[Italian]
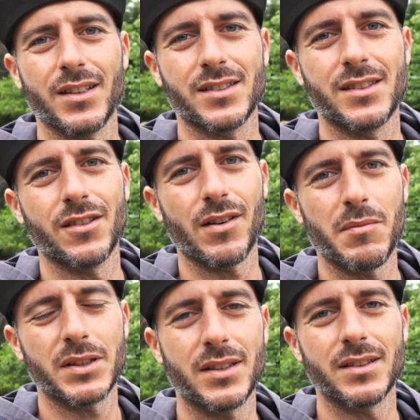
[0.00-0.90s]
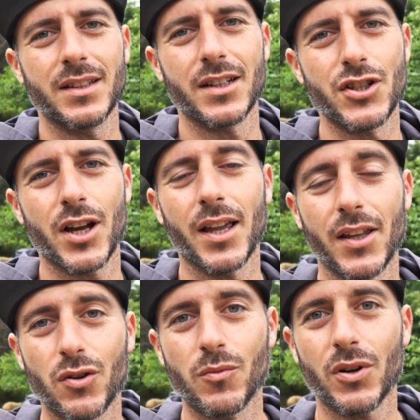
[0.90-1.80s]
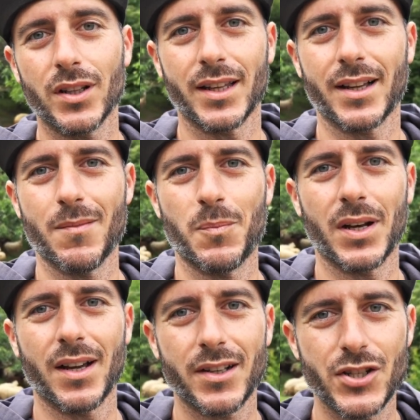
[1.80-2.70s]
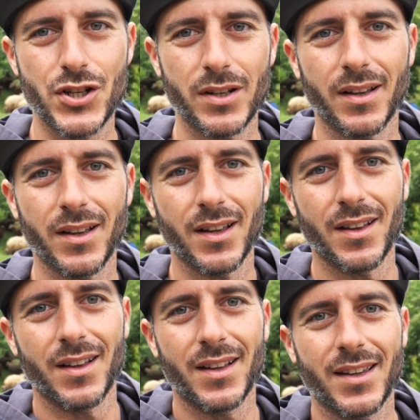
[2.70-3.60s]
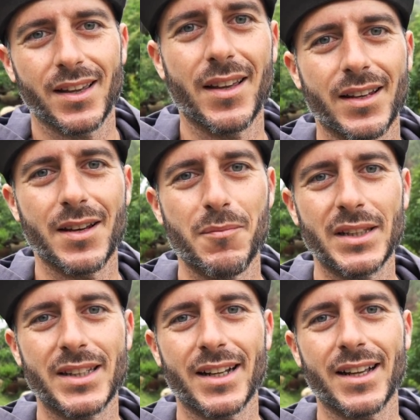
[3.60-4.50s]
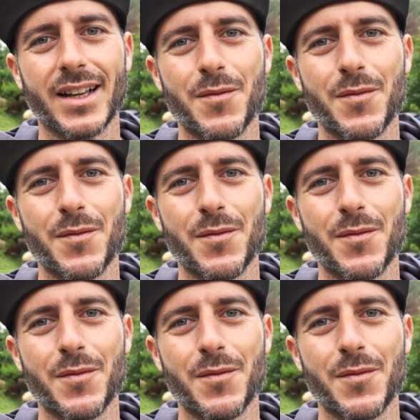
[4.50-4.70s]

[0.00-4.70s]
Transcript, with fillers: si dovrebbe sentire già il rumore dei campanacci che nel mentre che